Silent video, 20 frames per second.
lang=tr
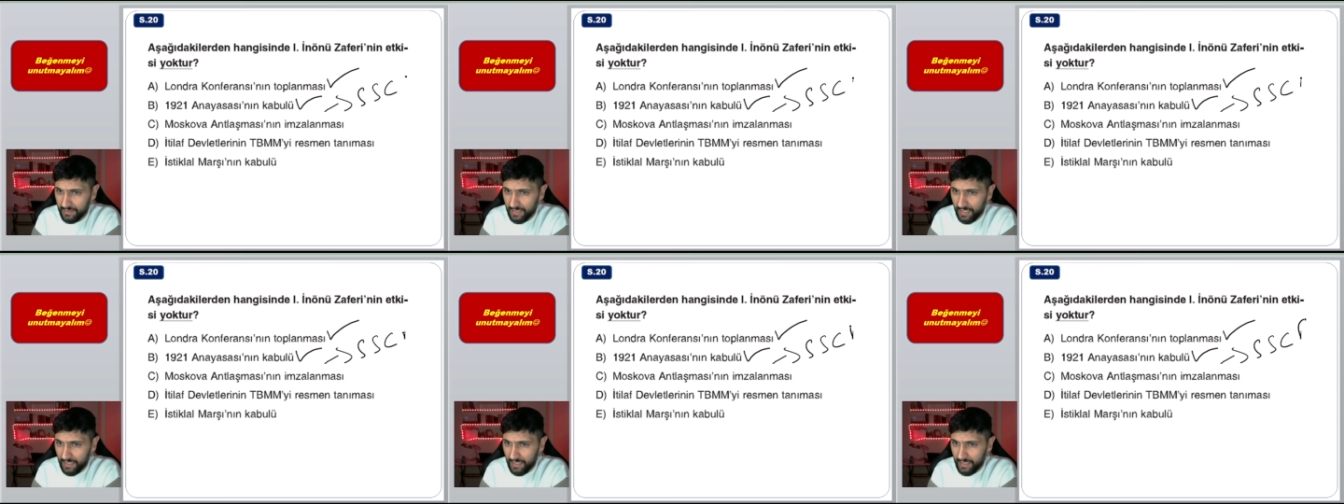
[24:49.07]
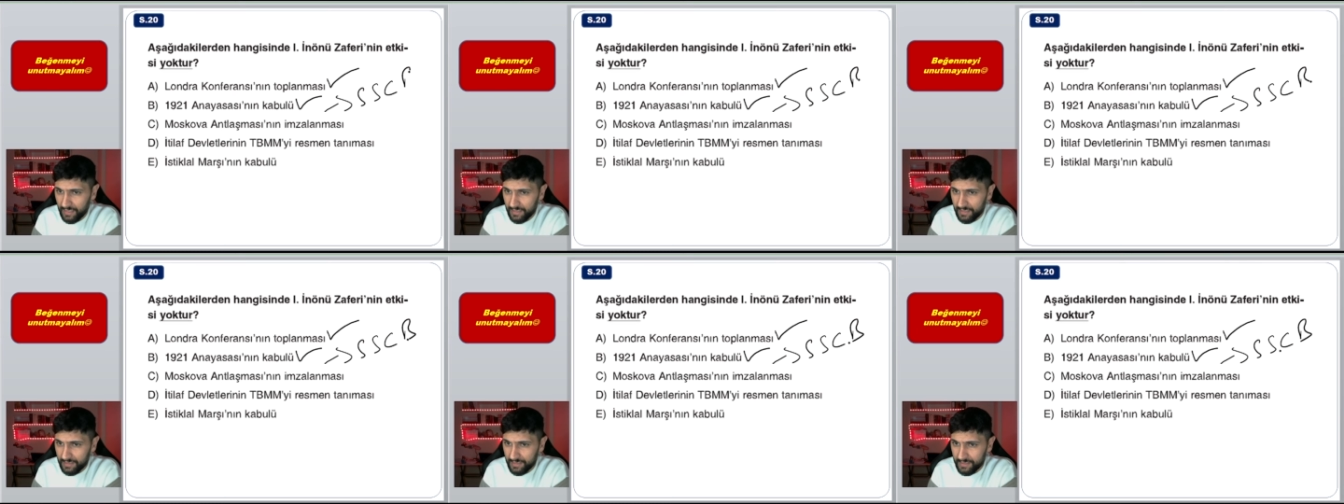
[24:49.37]
değerli
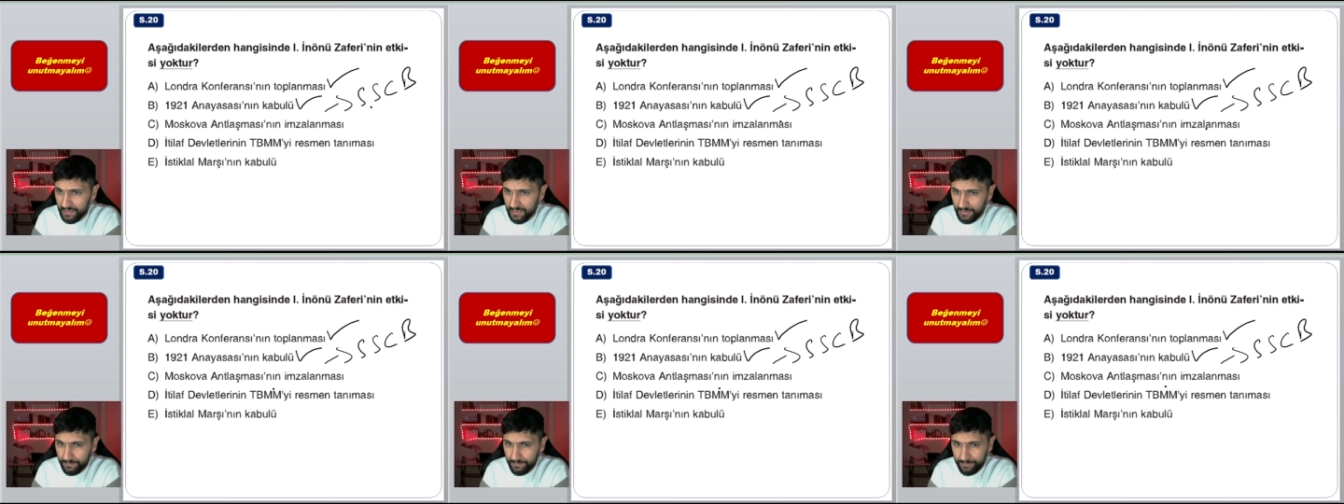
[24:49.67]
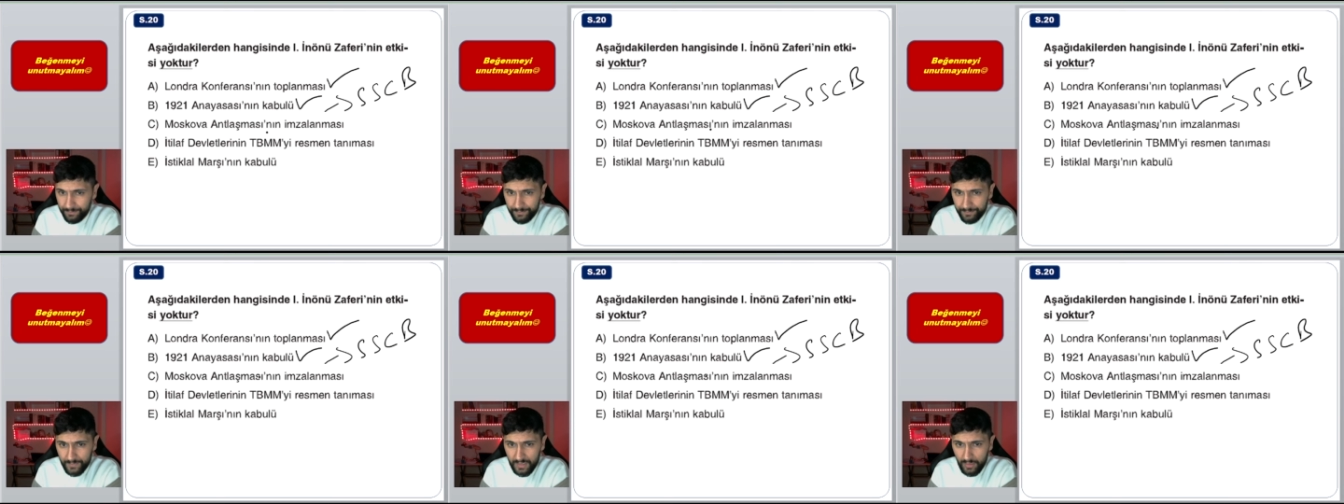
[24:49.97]
arkadaşlarım.
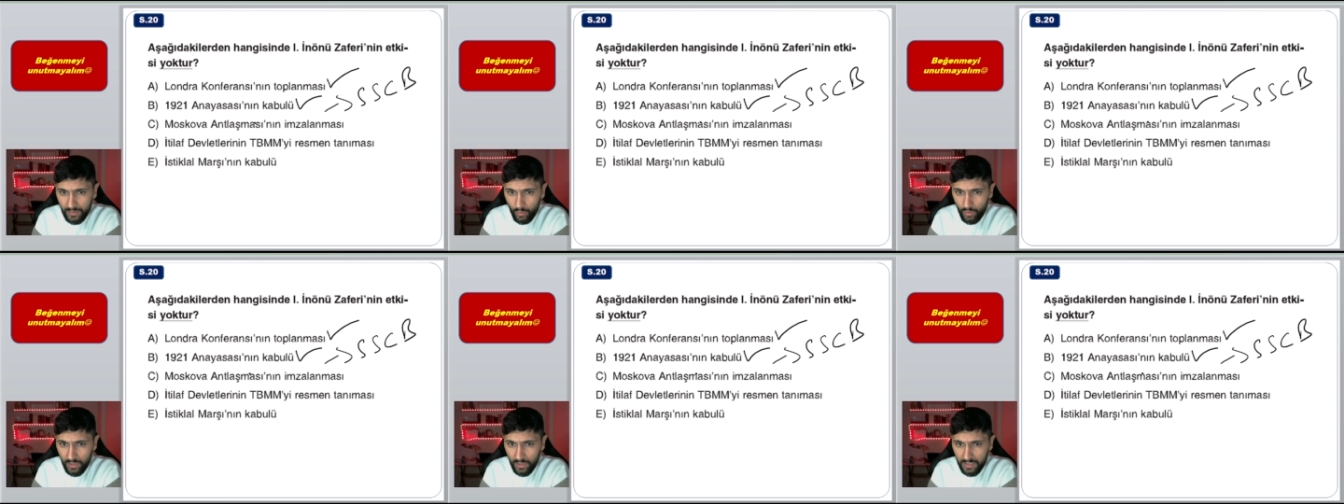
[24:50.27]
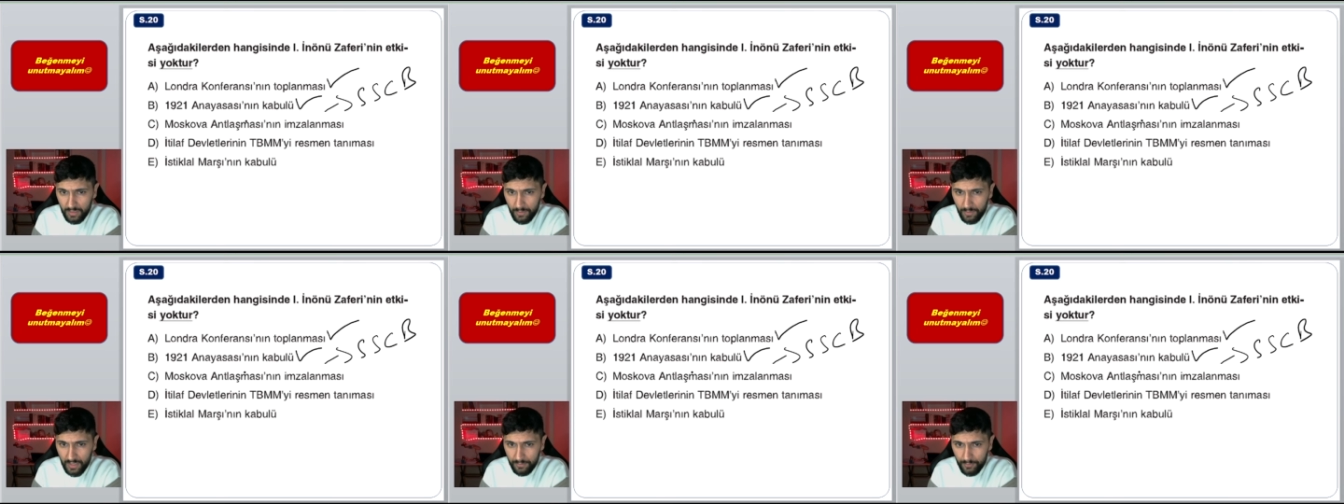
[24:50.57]

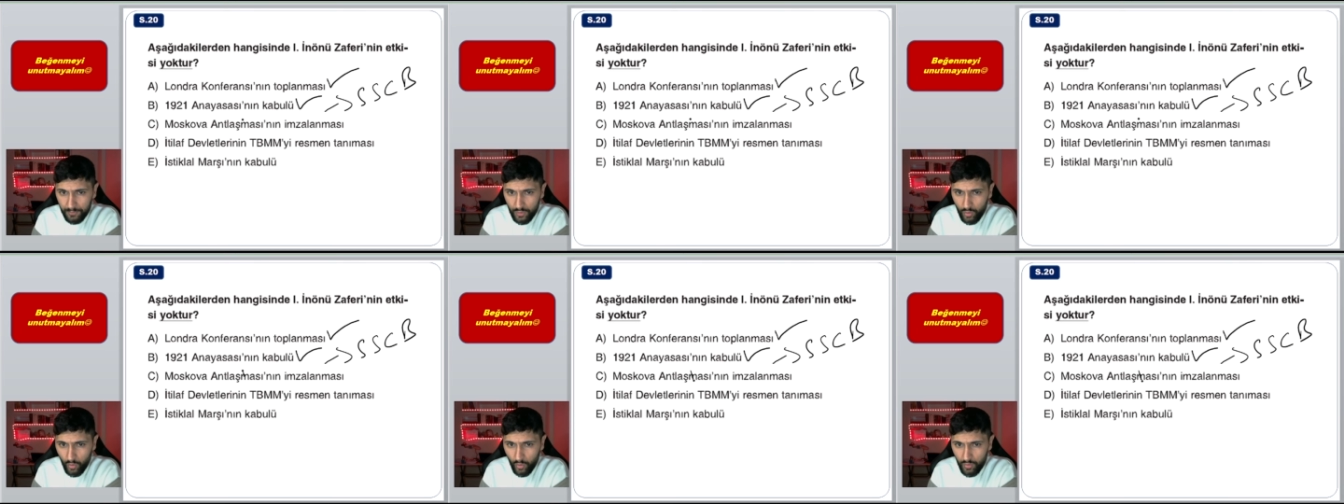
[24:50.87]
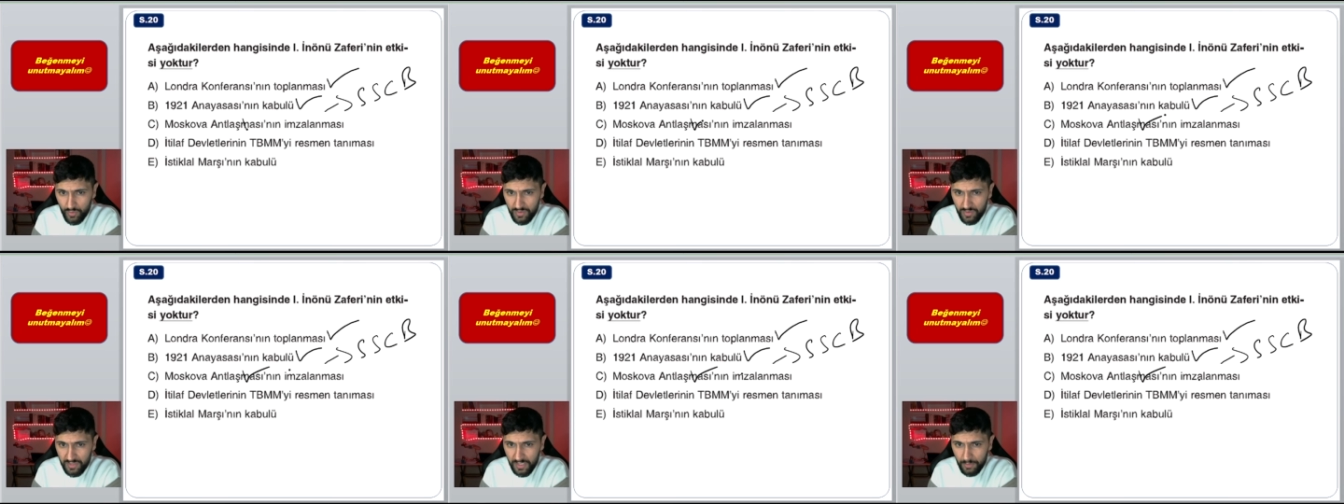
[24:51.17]
16 Mart
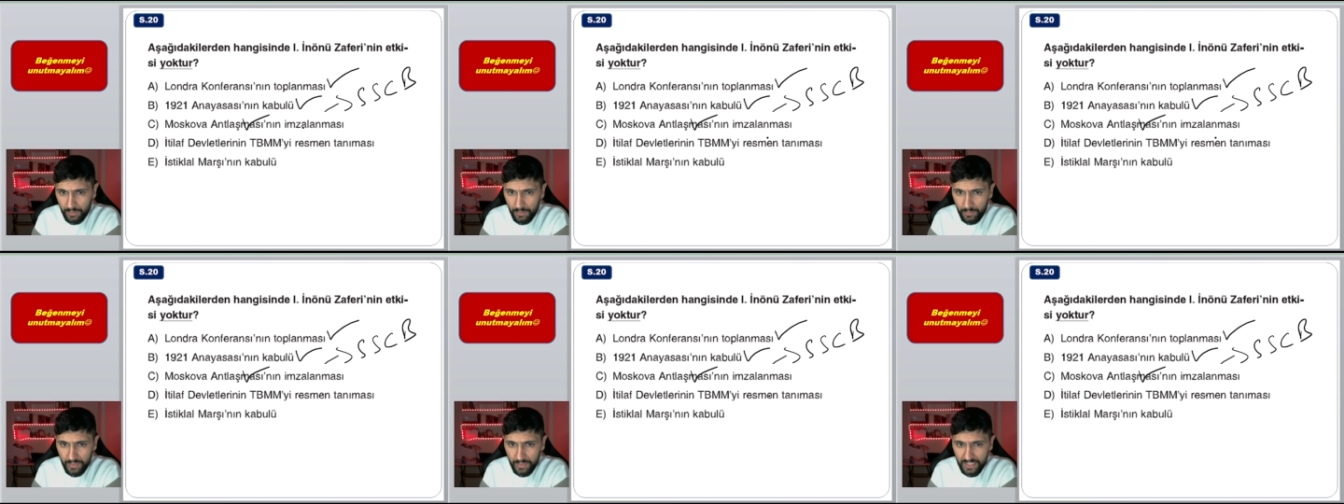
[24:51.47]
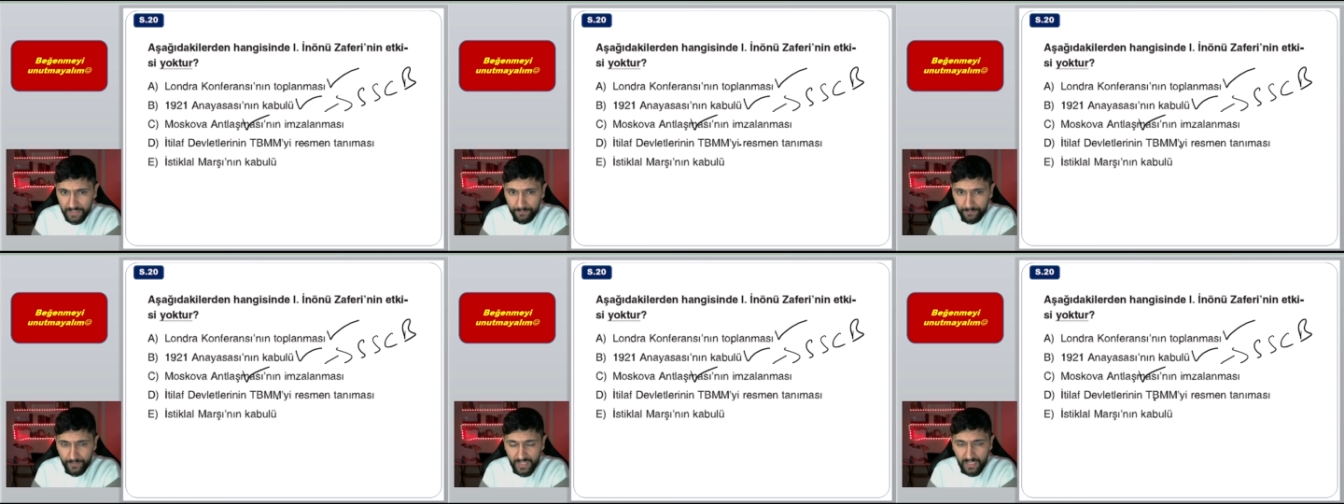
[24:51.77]

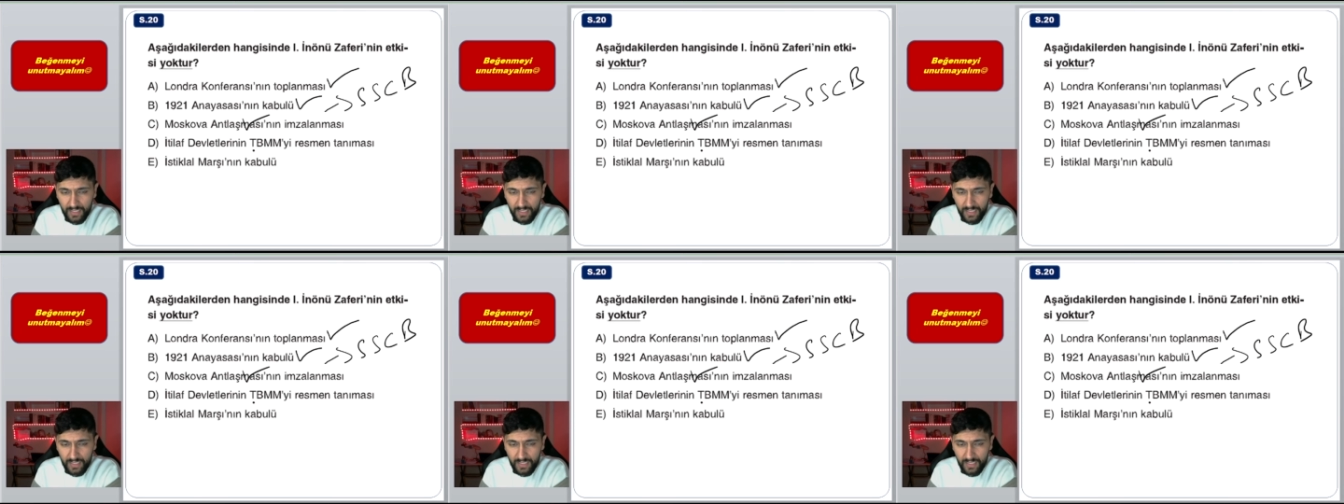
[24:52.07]
1921.